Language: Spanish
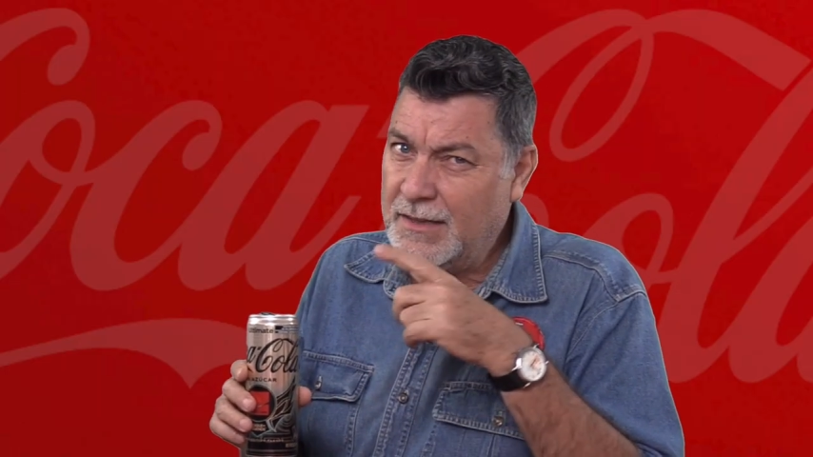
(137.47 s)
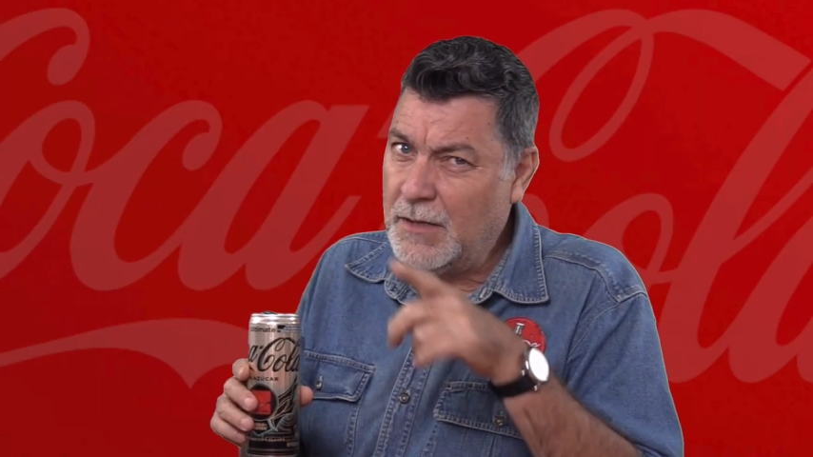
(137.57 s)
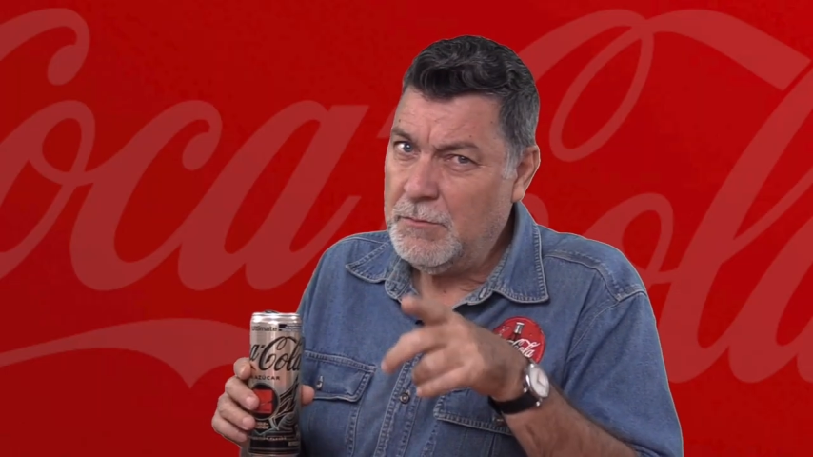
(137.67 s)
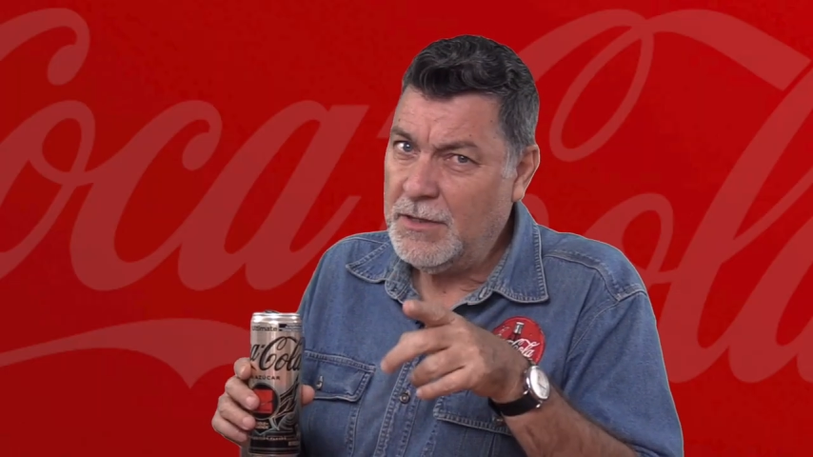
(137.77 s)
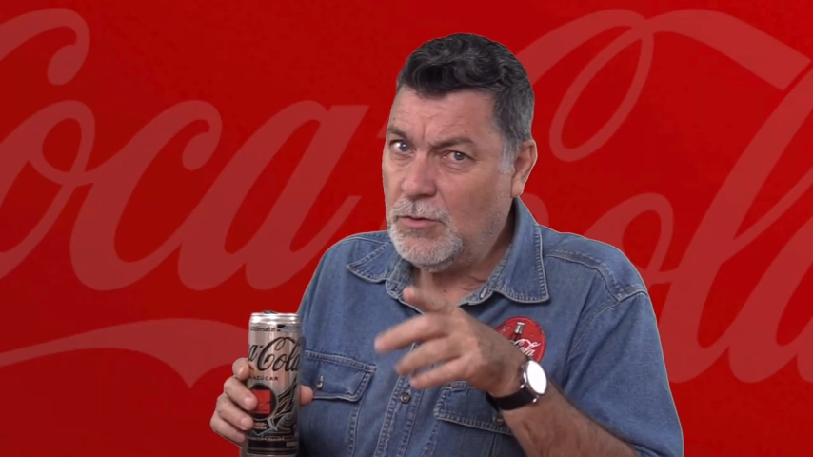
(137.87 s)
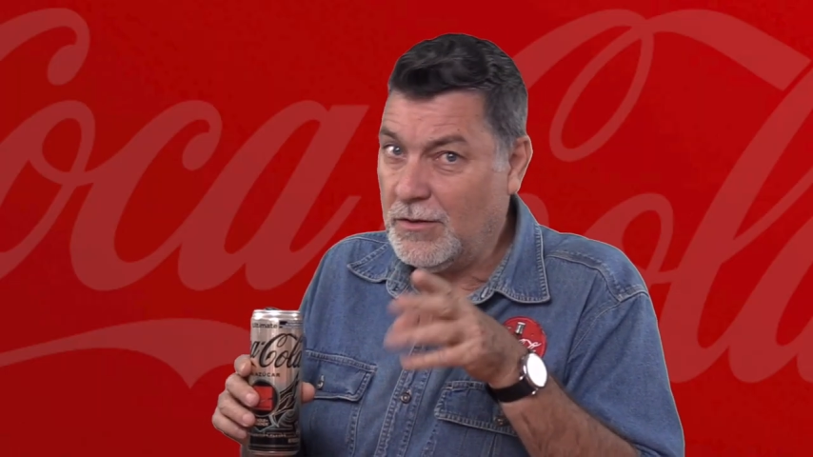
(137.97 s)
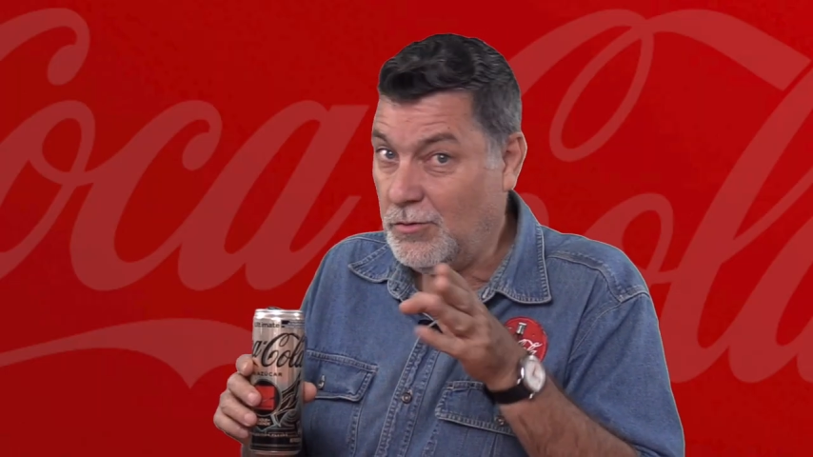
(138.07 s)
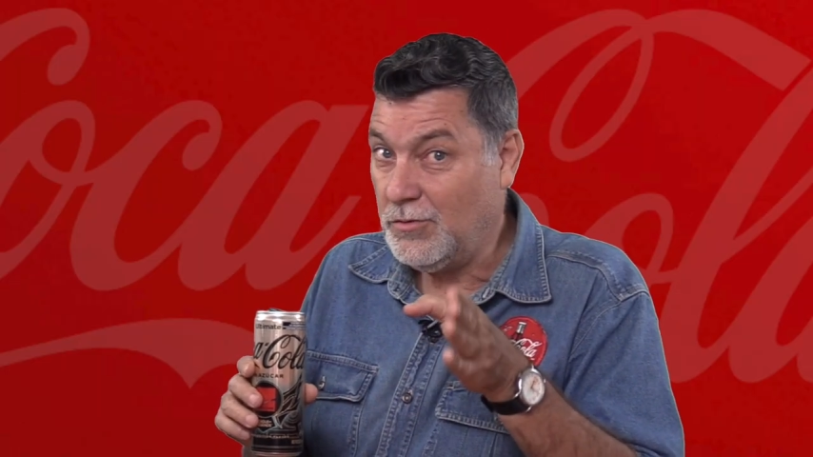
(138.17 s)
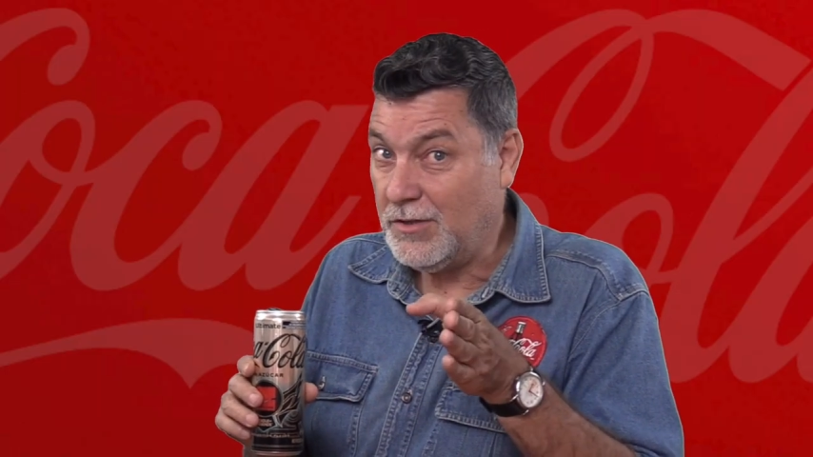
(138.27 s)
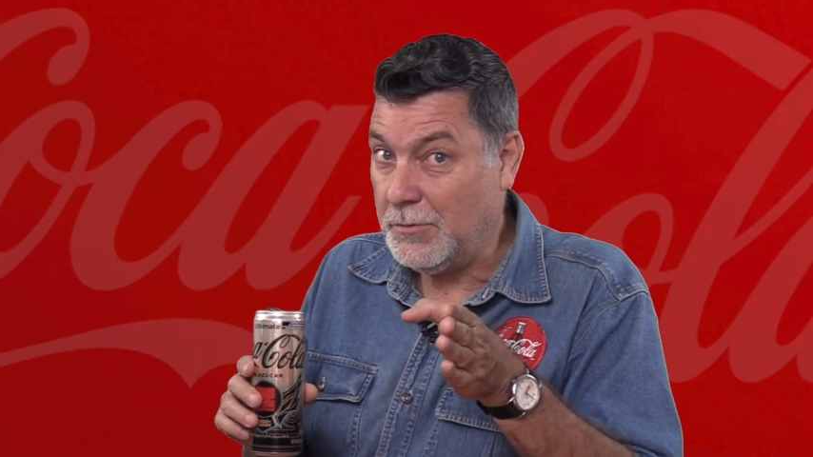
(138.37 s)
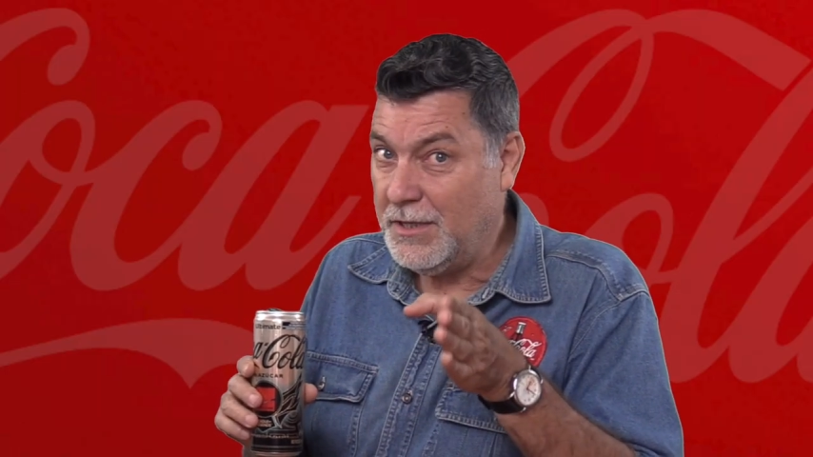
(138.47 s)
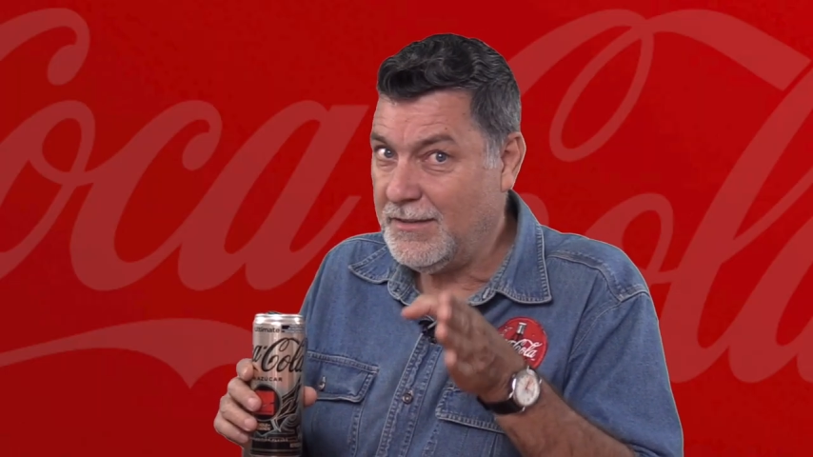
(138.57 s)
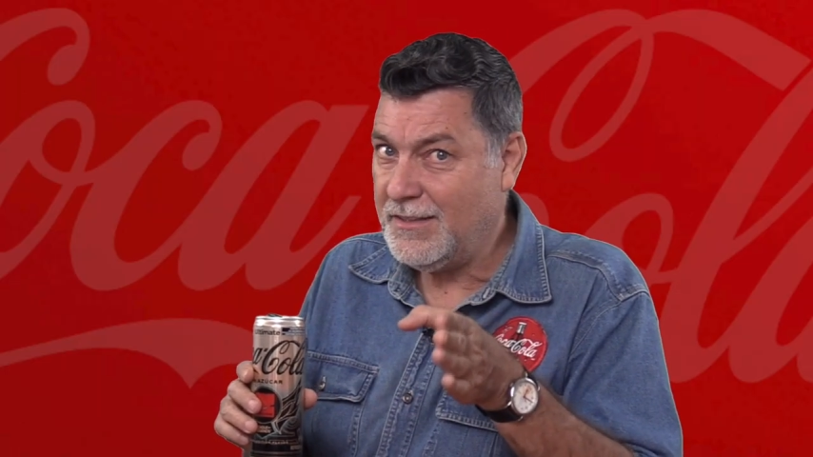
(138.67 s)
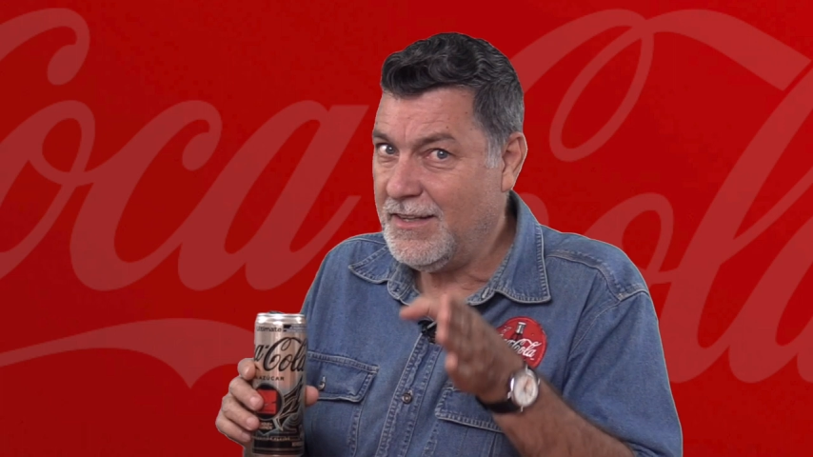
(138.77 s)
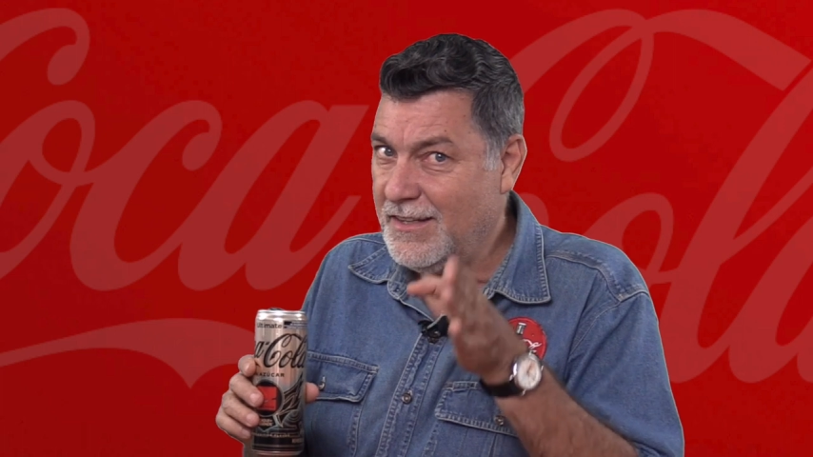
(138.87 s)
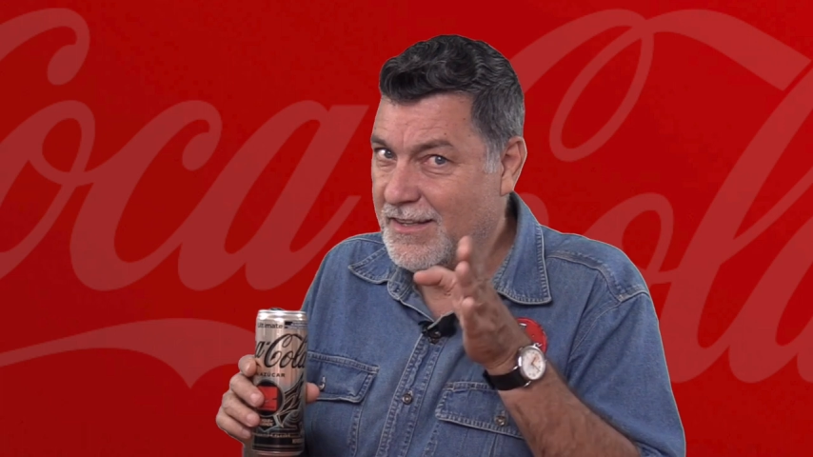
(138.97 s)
te invito a suscribirte